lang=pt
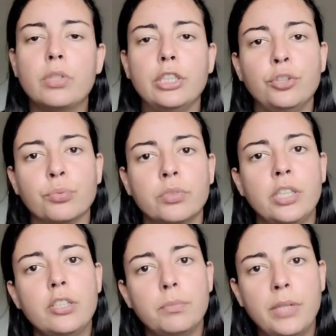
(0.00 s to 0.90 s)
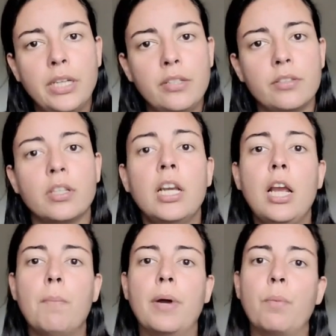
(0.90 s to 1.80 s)
durante uns seis meses
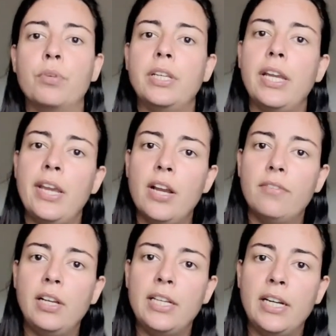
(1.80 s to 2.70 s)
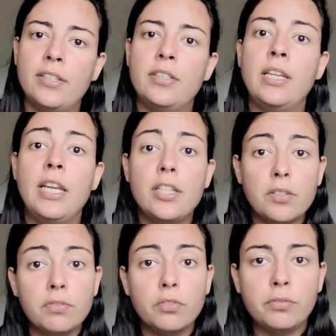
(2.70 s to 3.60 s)
para poder reavaliar esse
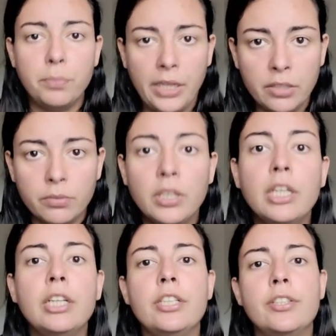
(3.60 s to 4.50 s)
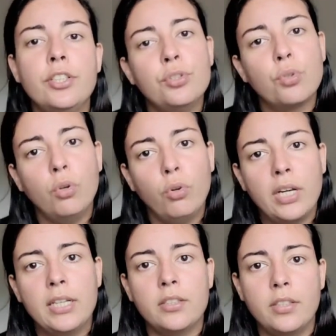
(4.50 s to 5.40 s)
desenvolvimento e sejam
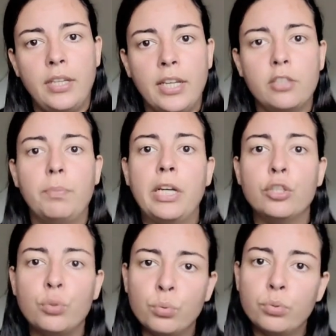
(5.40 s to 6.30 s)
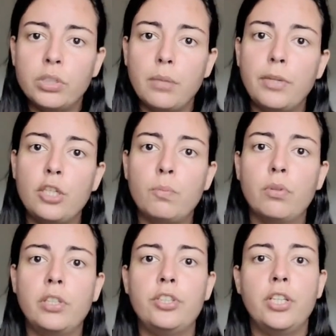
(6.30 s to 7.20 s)
colocadas regras para justamente
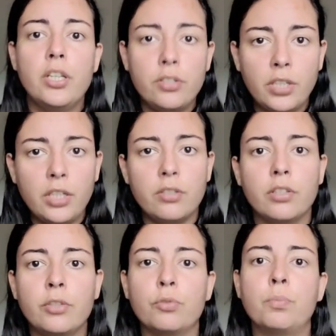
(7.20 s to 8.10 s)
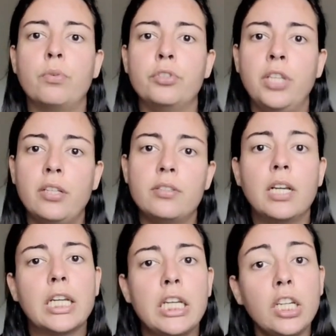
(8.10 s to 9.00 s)
proteger a gente, que os projetos
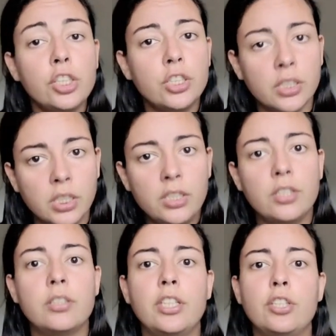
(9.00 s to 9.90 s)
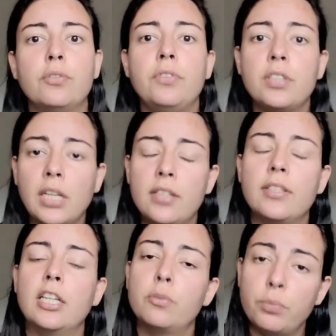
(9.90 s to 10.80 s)
daqui em diante sejam
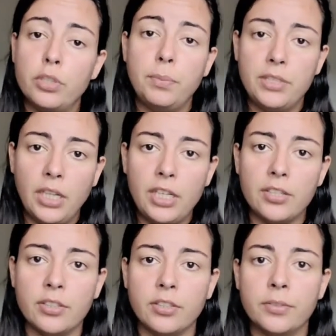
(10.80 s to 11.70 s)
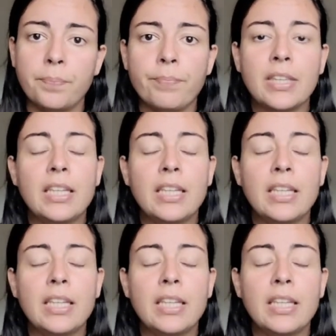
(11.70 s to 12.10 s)
fiscalizados por especialistas.